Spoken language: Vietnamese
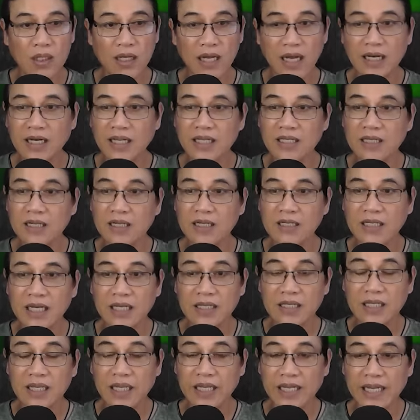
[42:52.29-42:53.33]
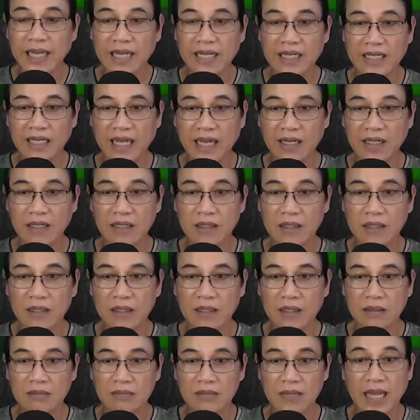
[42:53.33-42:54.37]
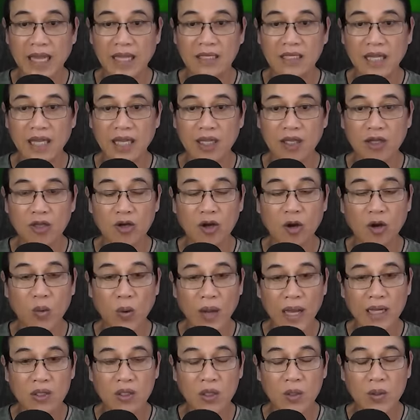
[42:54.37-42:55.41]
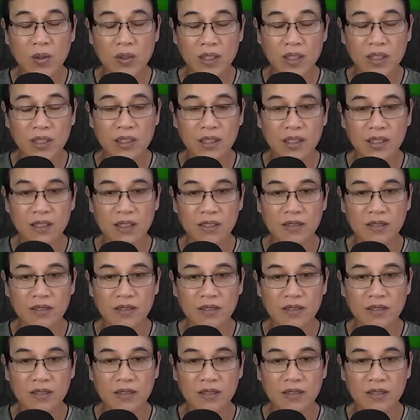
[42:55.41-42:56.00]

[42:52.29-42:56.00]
anh lấy tư cách gì ngăn cản? Đã vậy còn quát cô nữa.